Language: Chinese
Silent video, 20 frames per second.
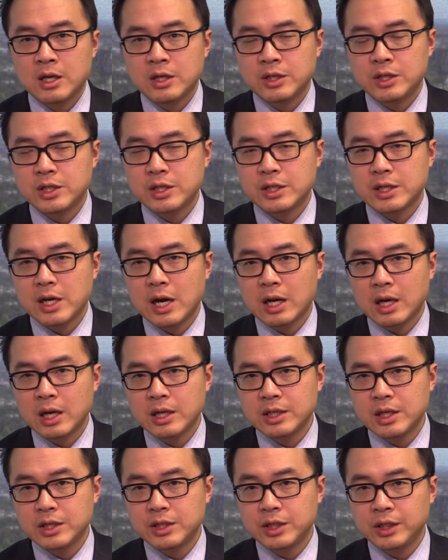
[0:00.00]
接着再来看
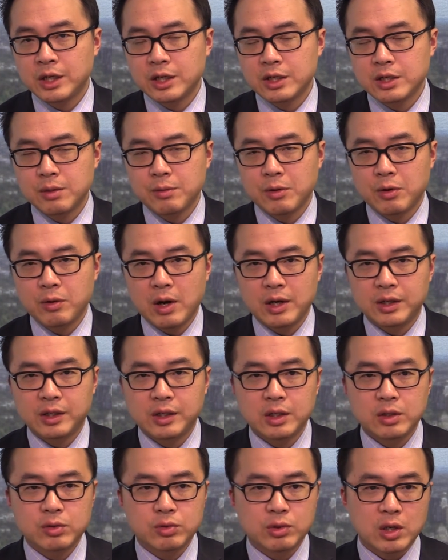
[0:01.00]
一下今天的热门话
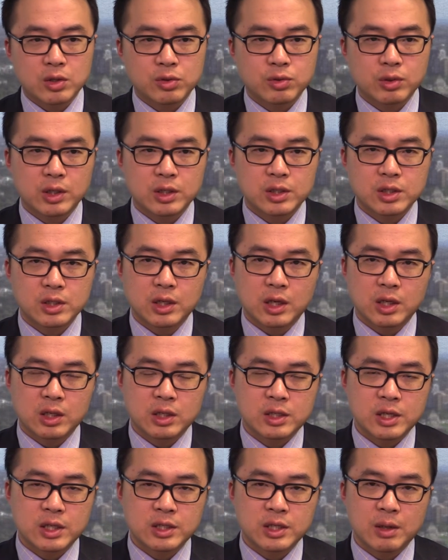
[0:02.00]
题，主要说的是呢
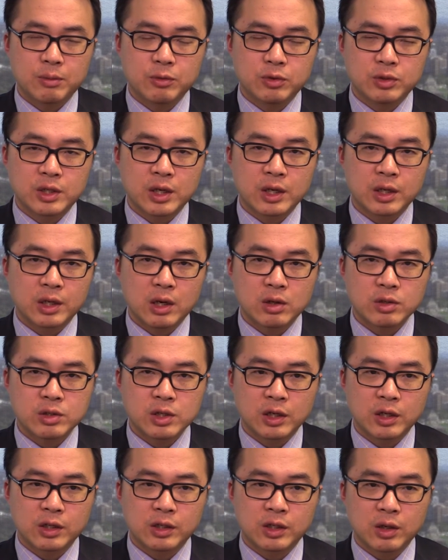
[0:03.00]
现在目前高
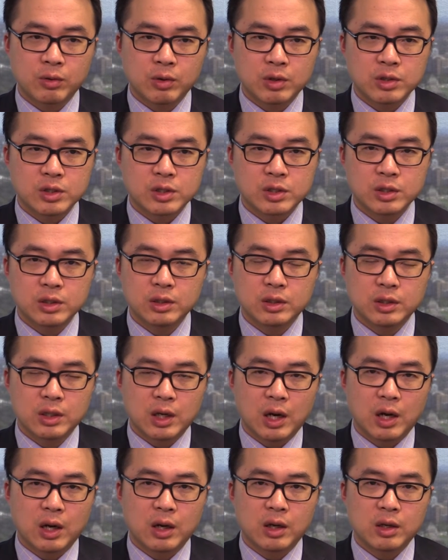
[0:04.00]
涨的铁矿石
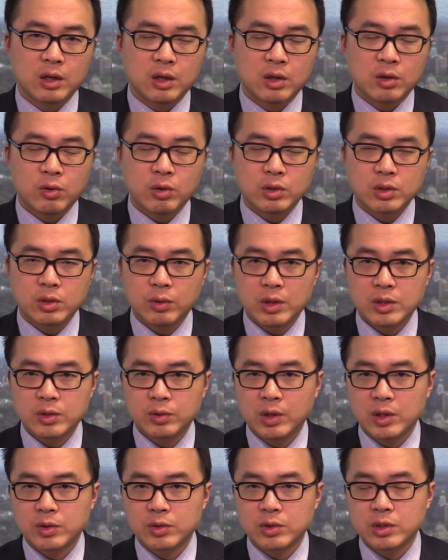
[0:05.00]
啊，或者换句
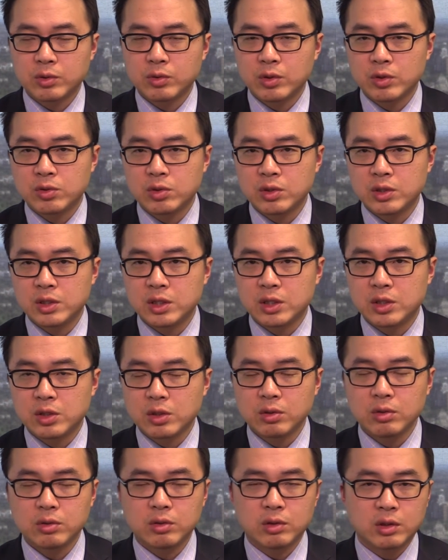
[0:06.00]
话说，是过去几
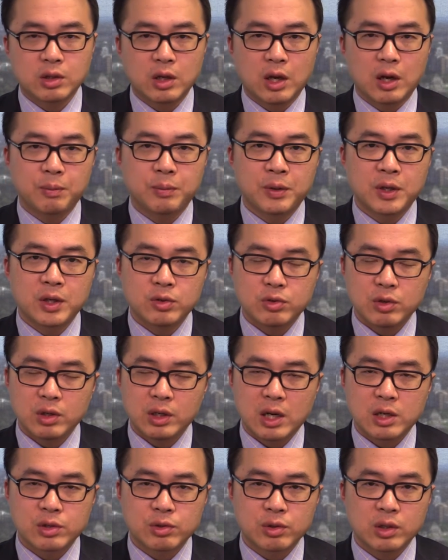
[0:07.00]
周啊平均
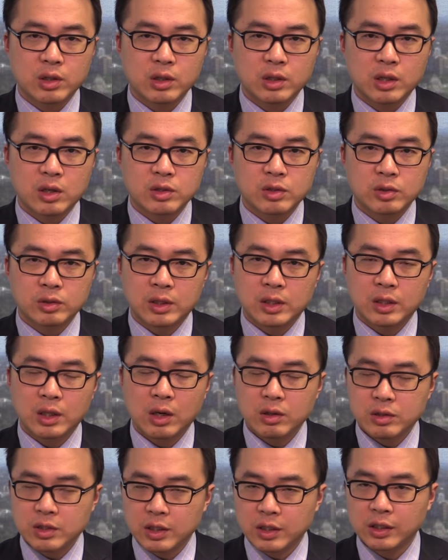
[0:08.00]
来说高涨
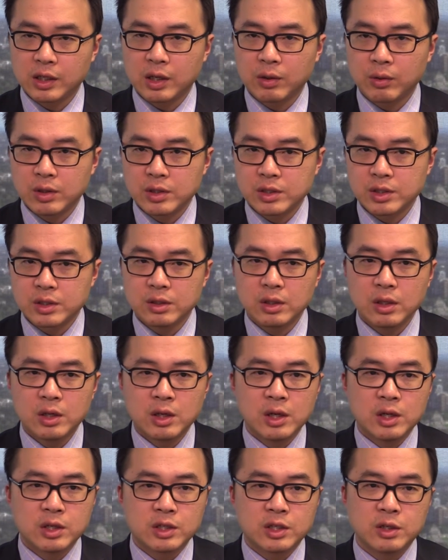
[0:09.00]
高涨的铁矿石
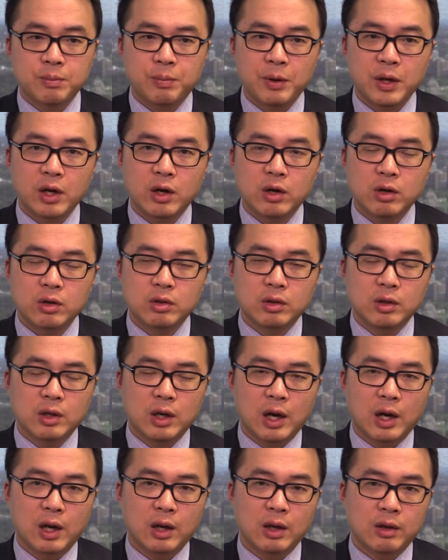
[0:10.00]
其背后。
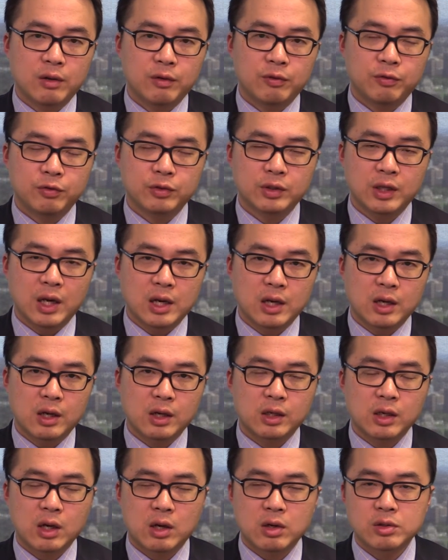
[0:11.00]
啊，附带的
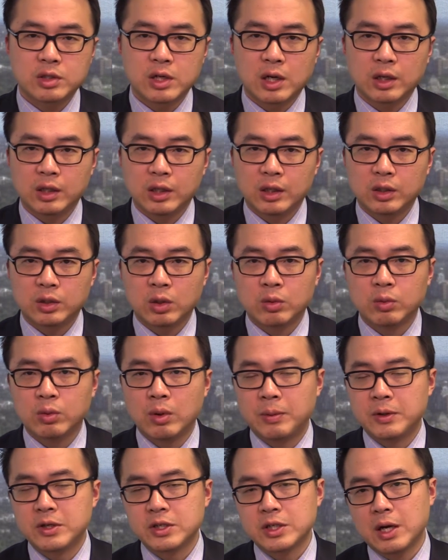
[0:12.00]
高涨的通货
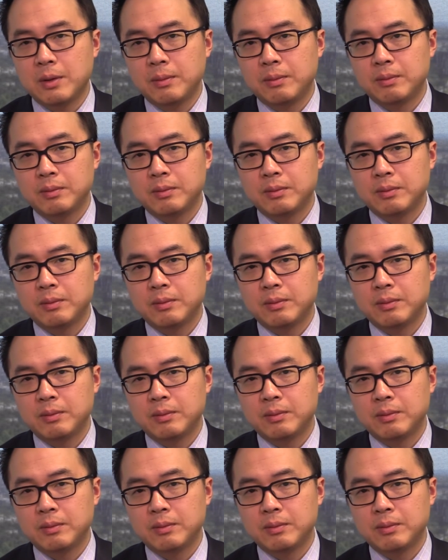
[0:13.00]
膨胀。